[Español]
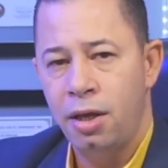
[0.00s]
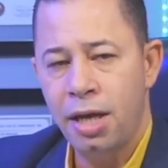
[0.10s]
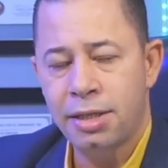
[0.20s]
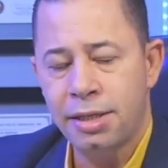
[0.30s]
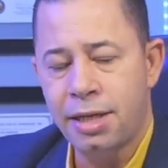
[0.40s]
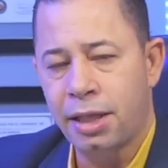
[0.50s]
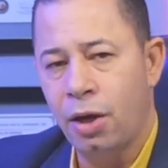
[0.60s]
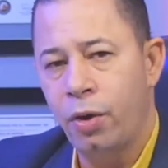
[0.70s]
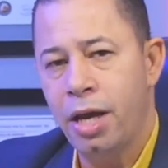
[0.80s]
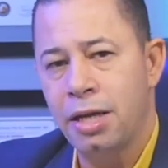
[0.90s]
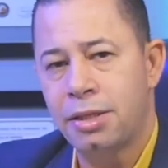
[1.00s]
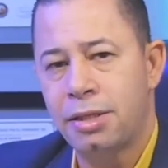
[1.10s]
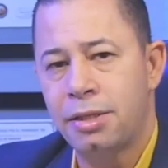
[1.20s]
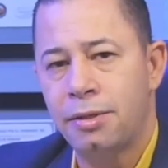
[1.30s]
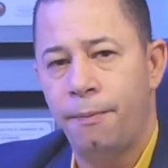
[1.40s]
Y estas
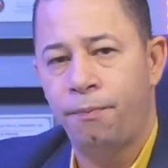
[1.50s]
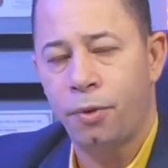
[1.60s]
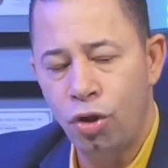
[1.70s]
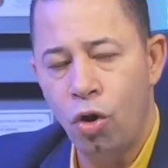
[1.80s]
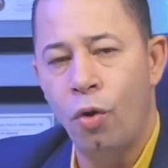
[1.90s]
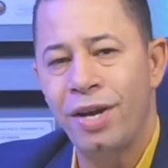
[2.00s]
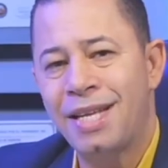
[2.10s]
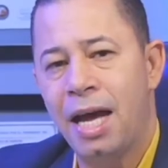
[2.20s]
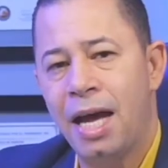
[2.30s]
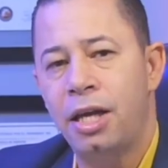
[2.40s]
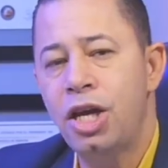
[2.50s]
categorías no están